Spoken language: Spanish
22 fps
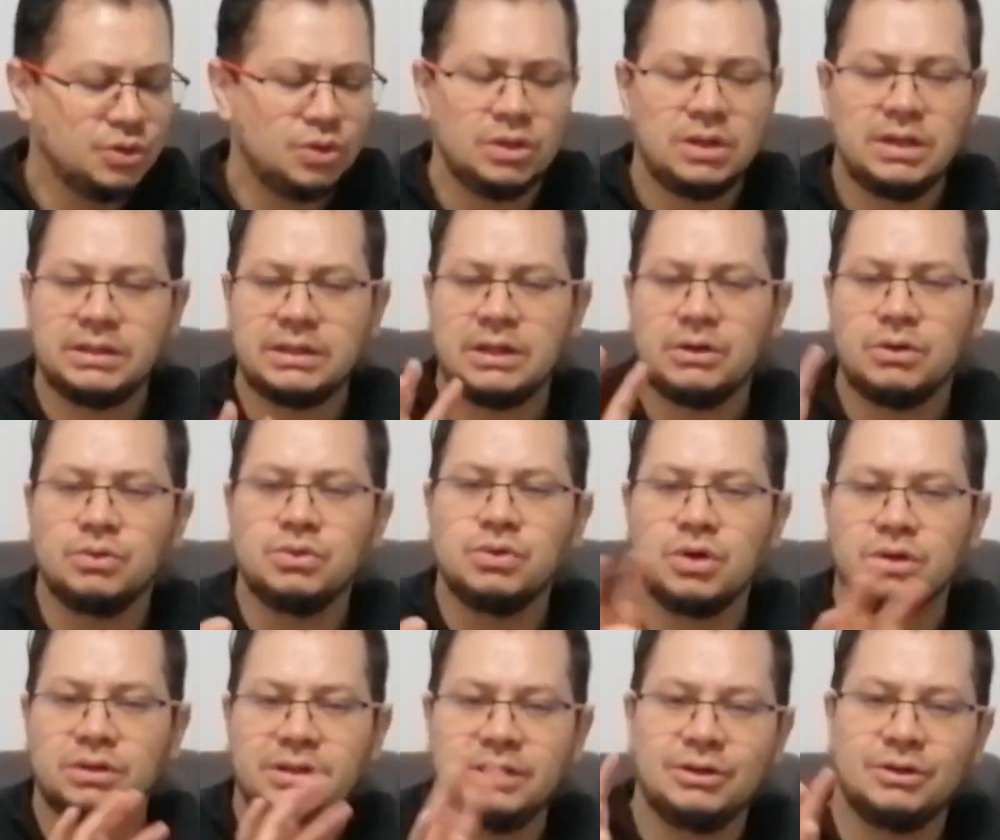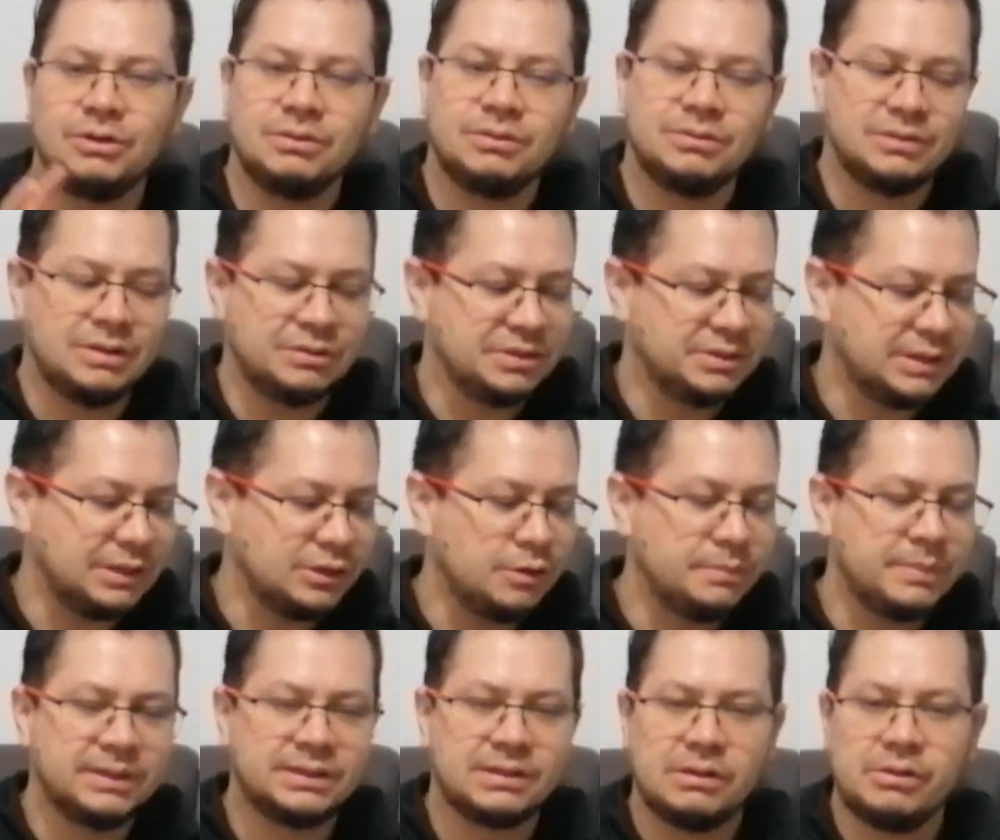No le tengo un orden, no,
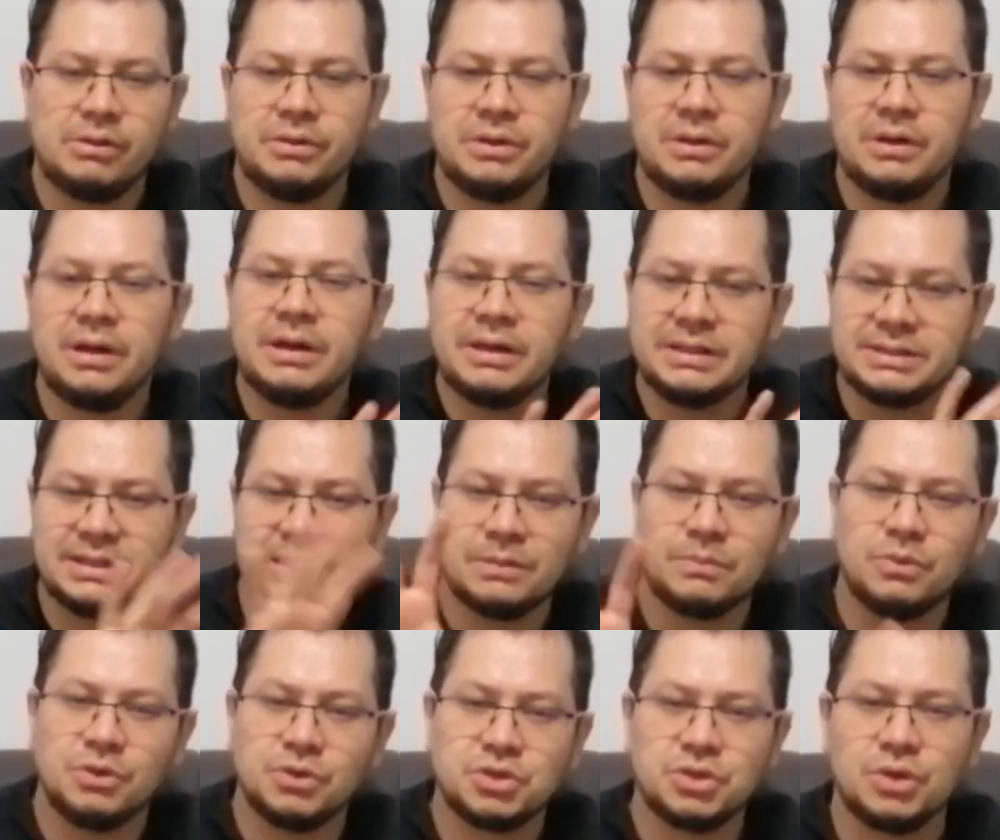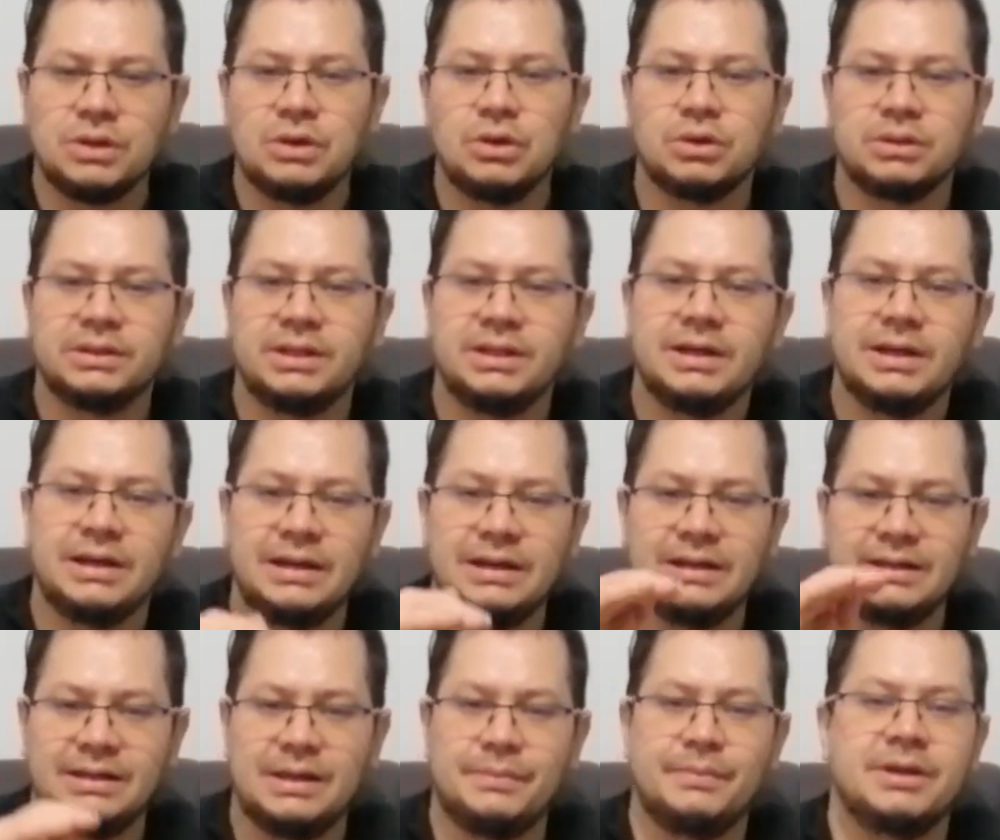ahorita no me atrevo a decir mucho el orden
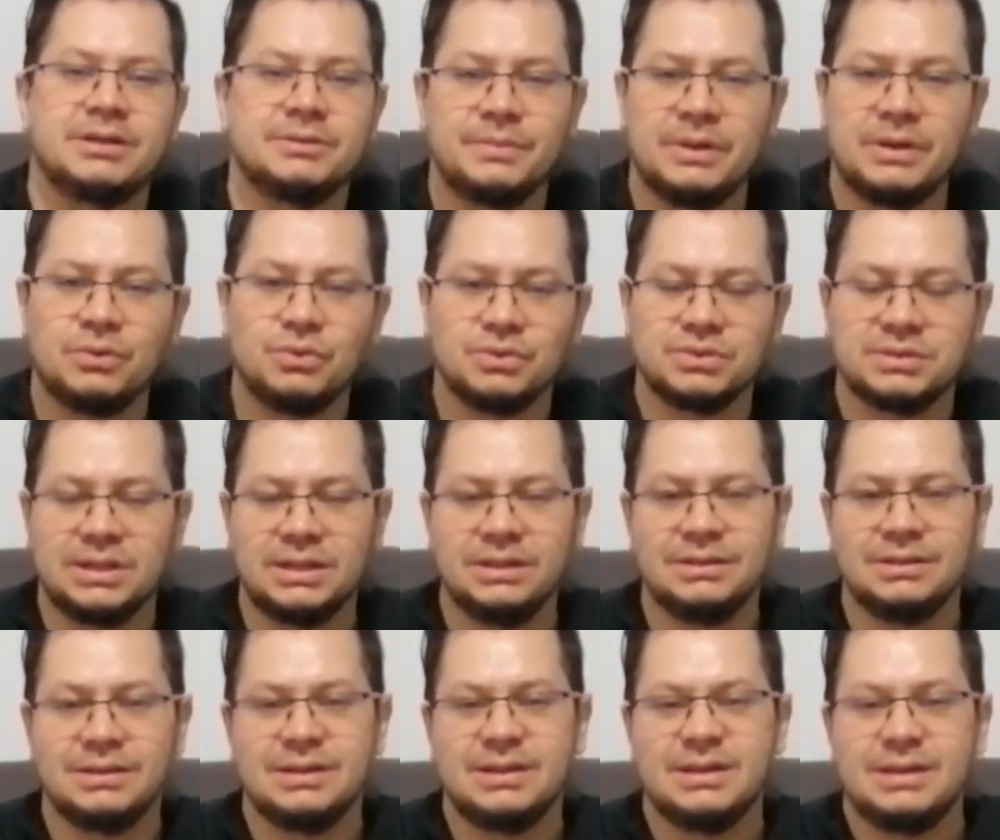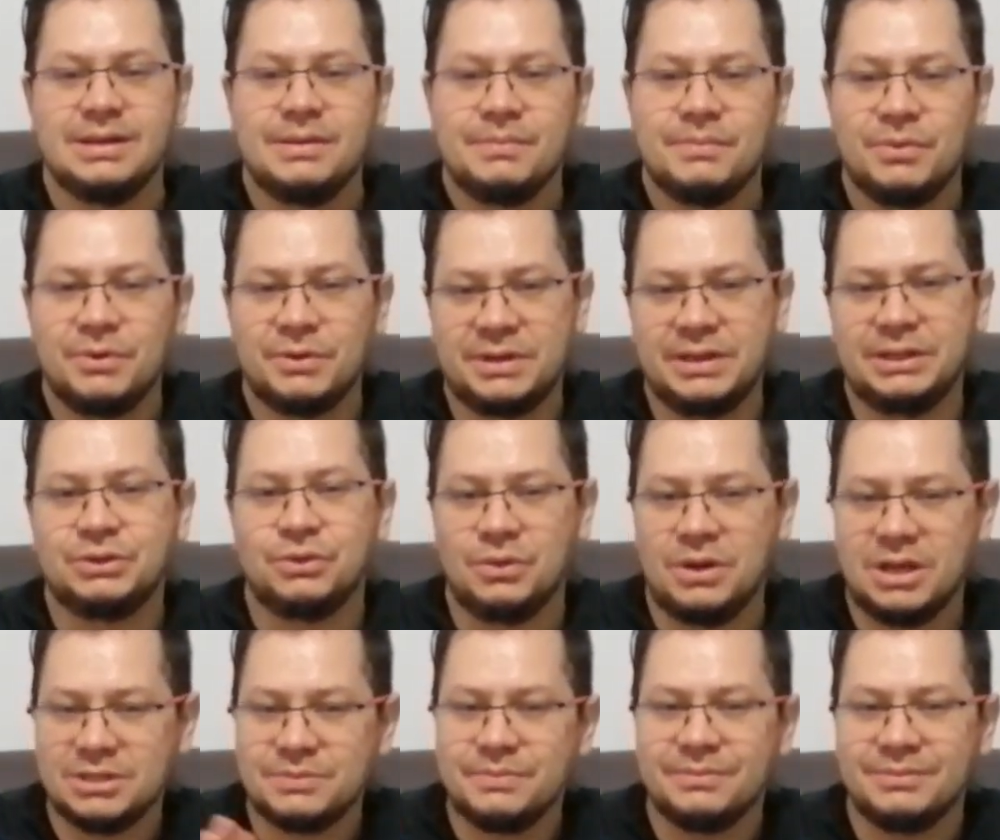en eh, el que más me gustan, porque
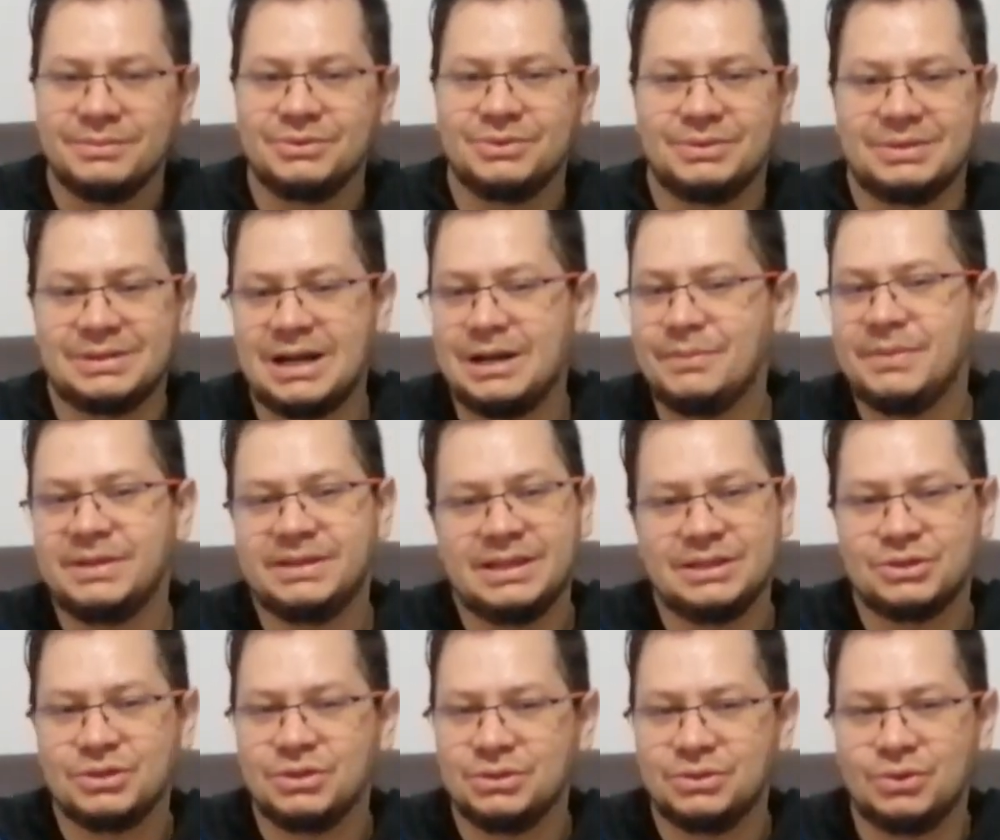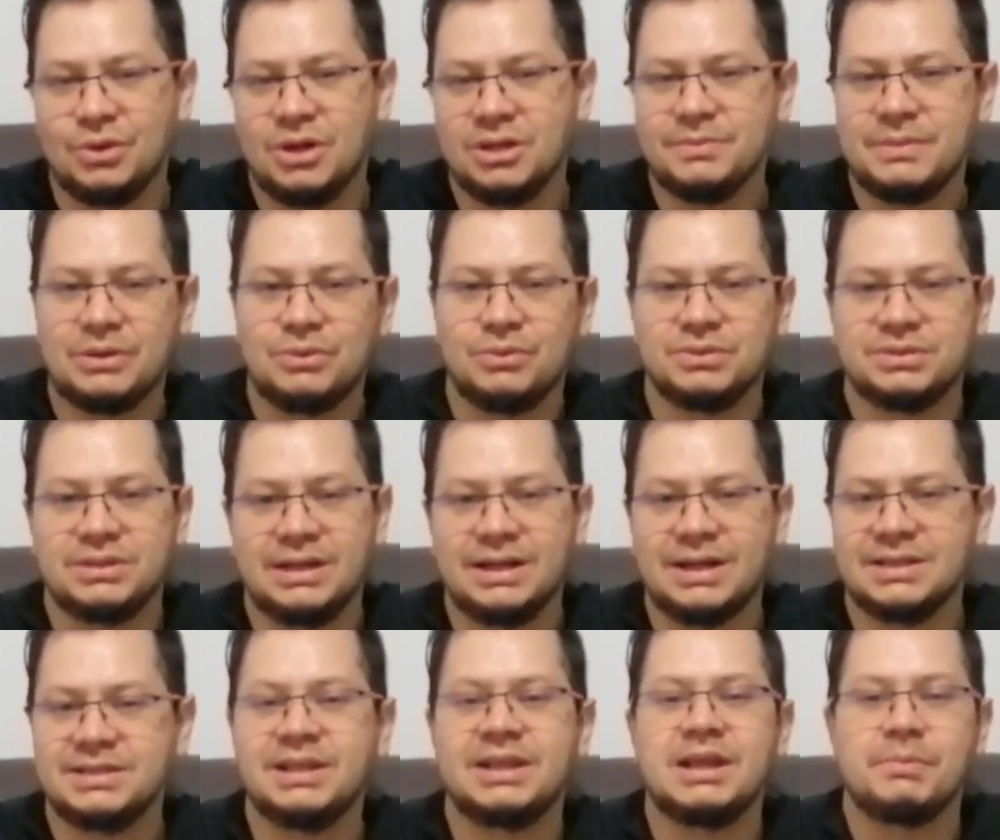todas, realmente todas me
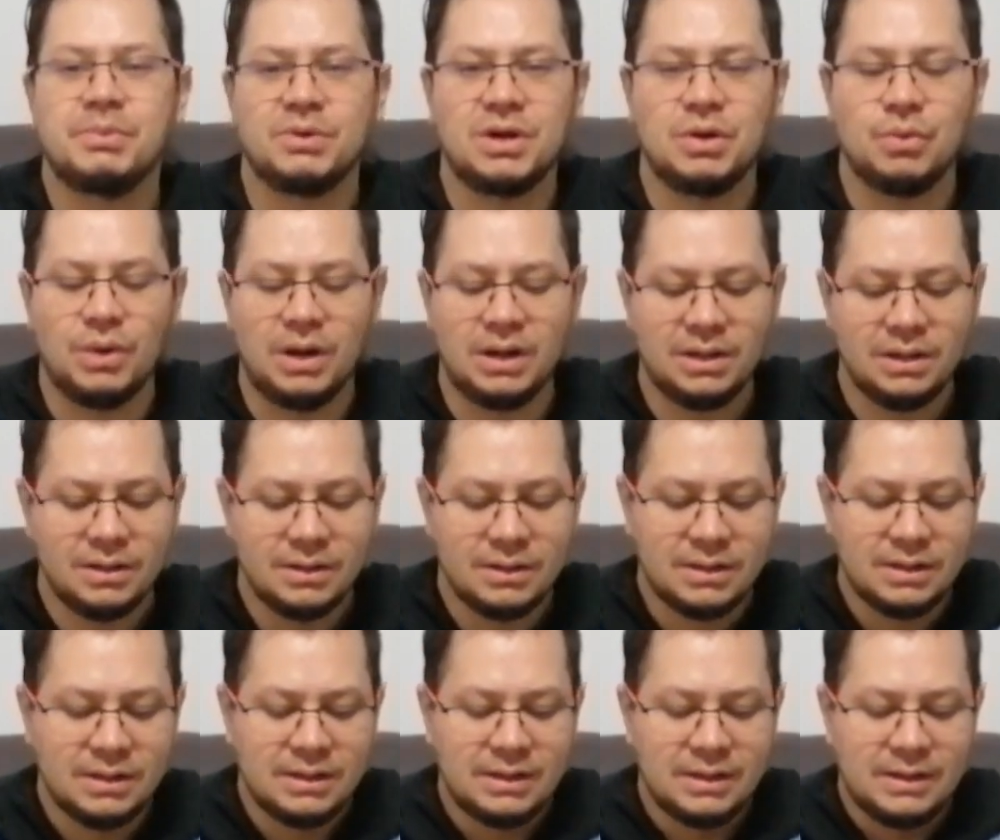gustan casi que por igual.